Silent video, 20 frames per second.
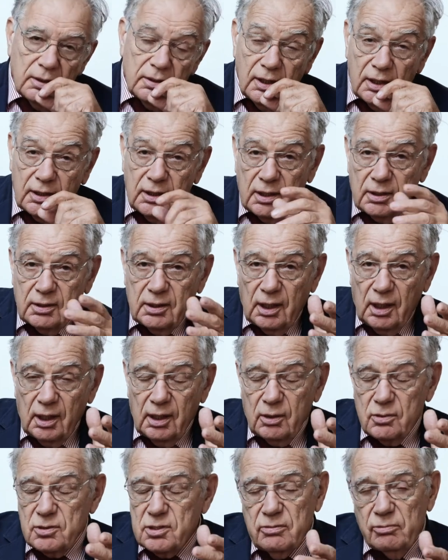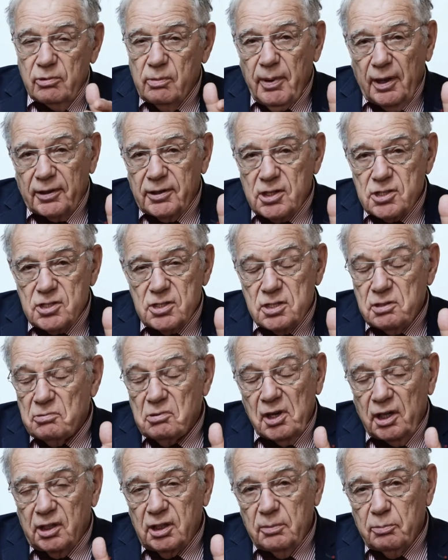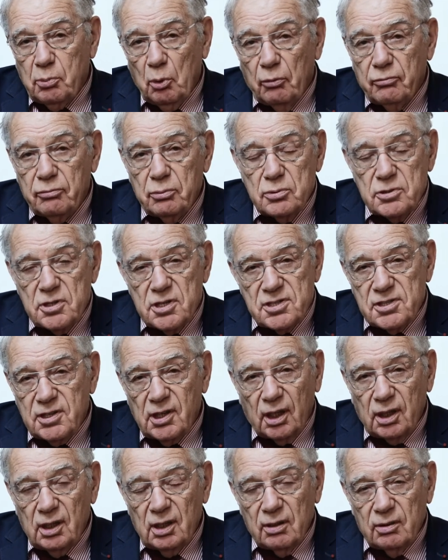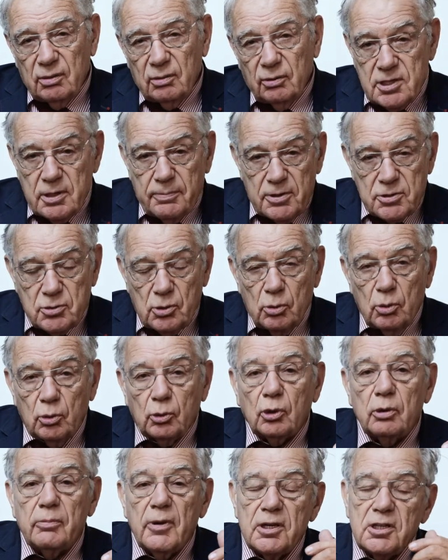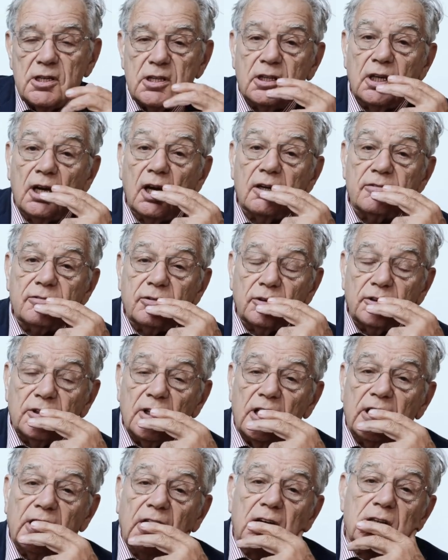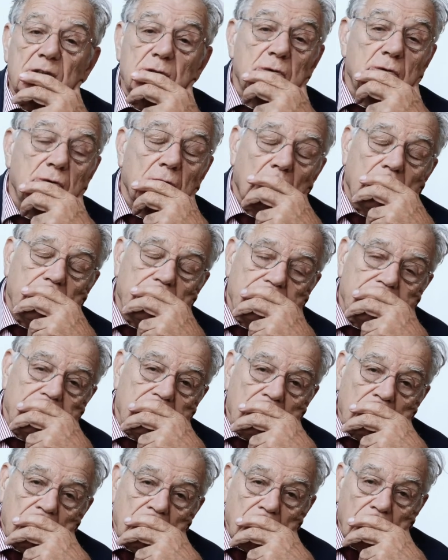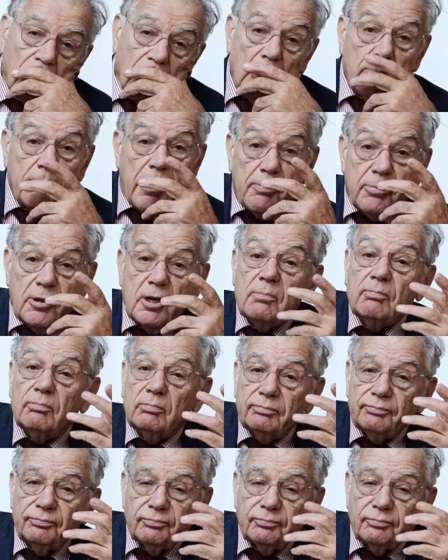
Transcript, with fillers: n'a d'intérêt que si vous le partagez. Si vous le gardez pour vous, c'est stérile. C'est parce que notre humanité a inventé l'écriture et le papier.